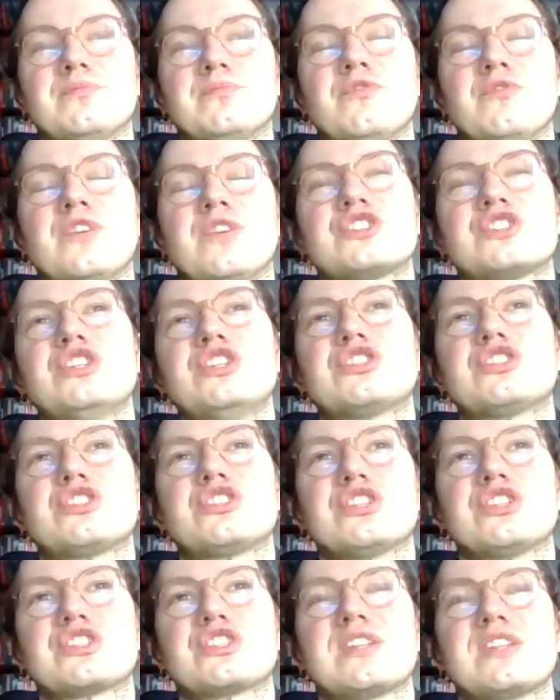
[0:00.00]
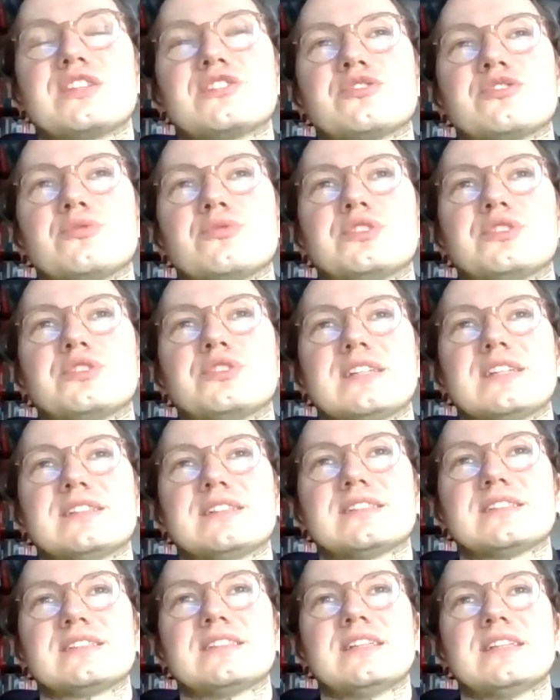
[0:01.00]
ważniejszy jest ten
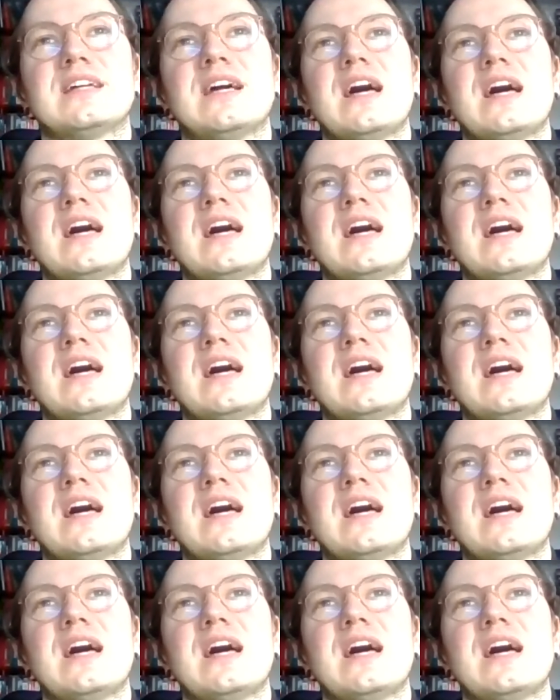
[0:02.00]
sukces